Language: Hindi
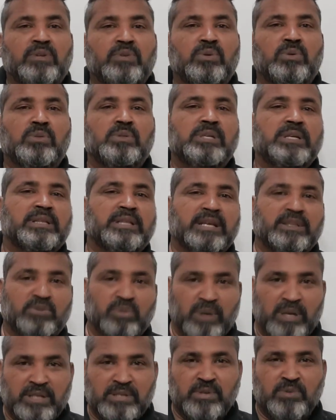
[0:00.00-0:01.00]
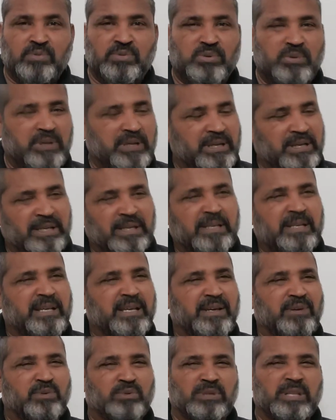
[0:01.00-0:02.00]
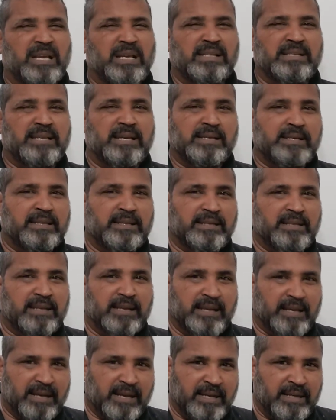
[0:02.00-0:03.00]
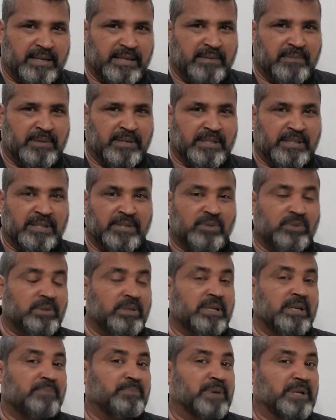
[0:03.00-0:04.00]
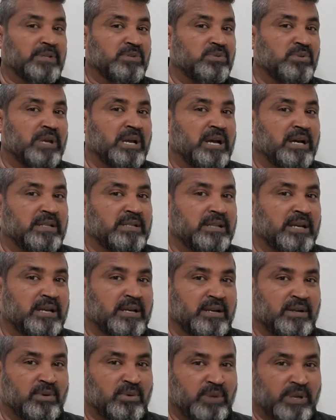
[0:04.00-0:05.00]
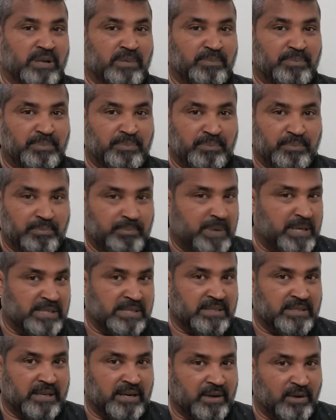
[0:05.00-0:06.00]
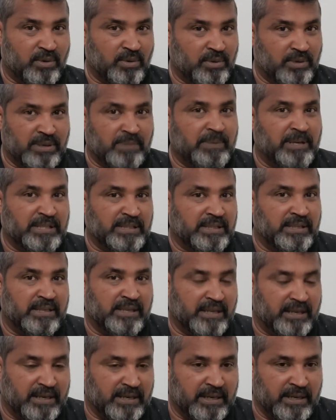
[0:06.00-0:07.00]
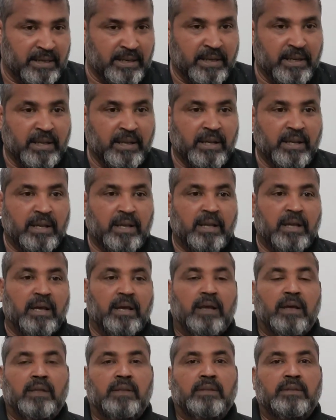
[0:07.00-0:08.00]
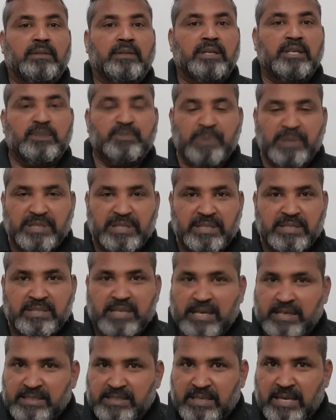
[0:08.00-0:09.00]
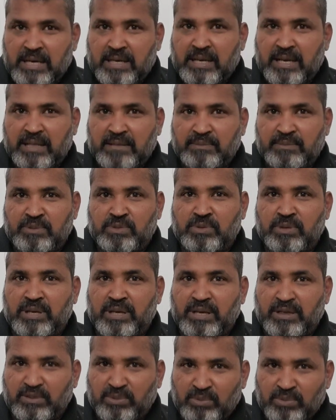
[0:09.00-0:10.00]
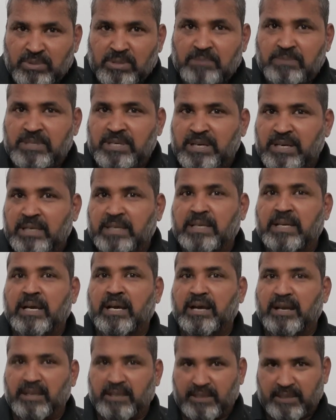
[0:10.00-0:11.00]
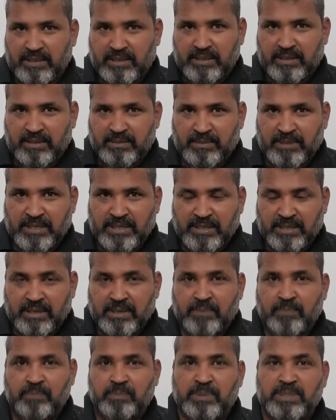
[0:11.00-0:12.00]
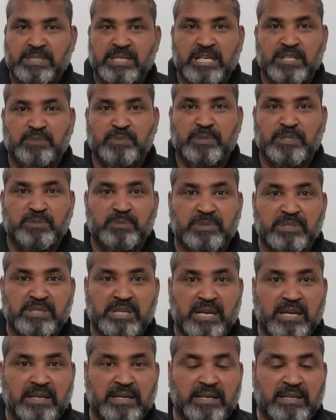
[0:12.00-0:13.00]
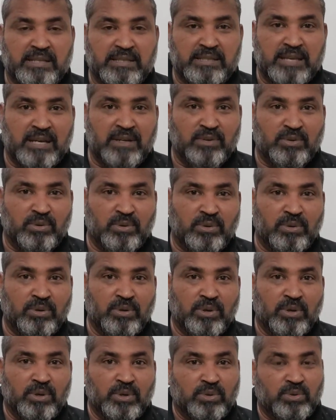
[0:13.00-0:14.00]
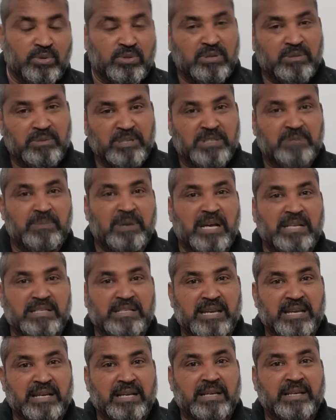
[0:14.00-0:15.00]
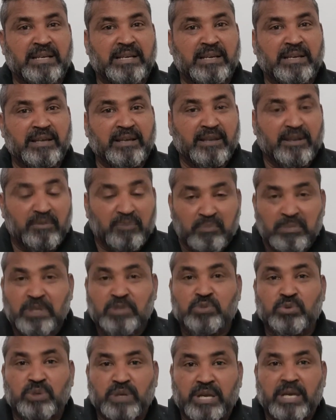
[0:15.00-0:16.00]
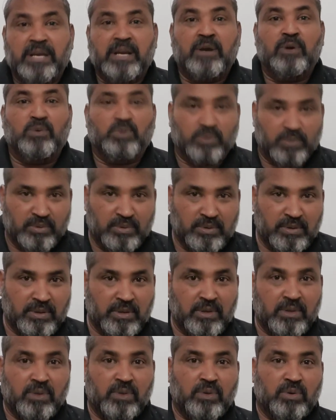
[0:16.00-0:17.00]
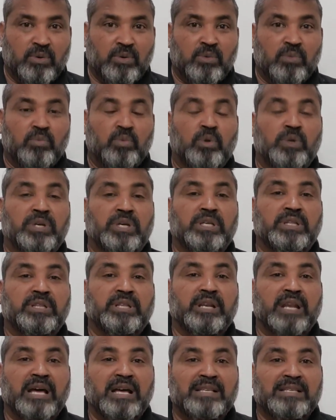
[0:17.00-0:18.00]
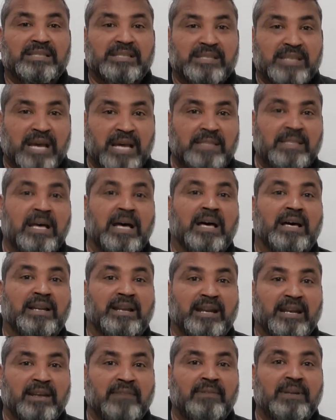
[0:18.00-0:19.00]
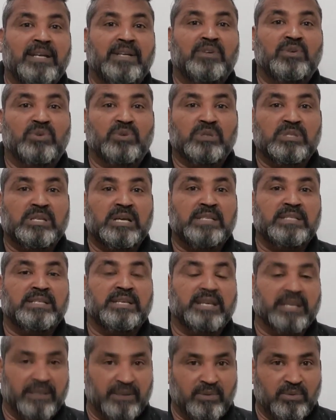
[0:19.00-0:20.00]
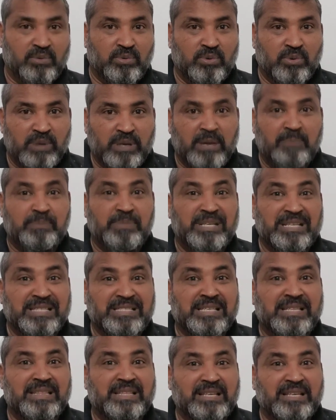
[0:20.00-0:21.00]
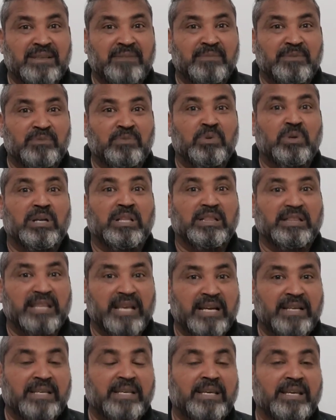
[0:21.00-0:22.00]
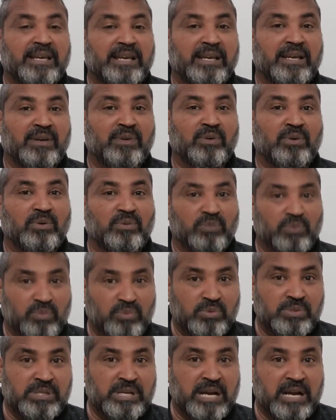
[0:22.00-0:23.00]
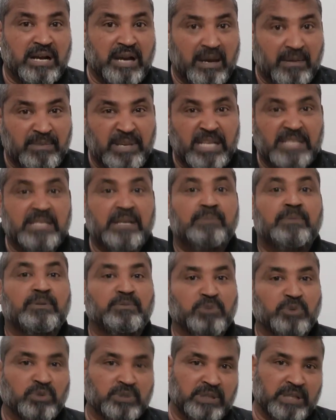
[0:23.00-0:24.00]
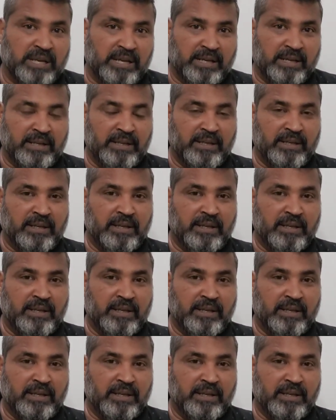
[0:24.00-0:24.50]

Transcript: तो हो सकता है थोड़ा सा उसको लगे कि नहीं यार उतना एक्साइटिंग नहीं लग रहा है इनकी बातें क्योंकि ये 500 या हजार करोड़ या पांच हजार करोड़ की बात नहीं कर रहे तीस पैंतीस चालीस साल का आदमी सुनेगा तो वो समझेगा कि हाँ ये बेटर है पचास पचपन साल के इंसान को तो समझ में जाएगा कि मैं जो कह रहा हूं वो कितना ज़्यादा रिलेवेंट और सच है उन्होंने अपनी ज़िंदगी में वो गलतियां की है और उसका खामियाजा भी भुगता है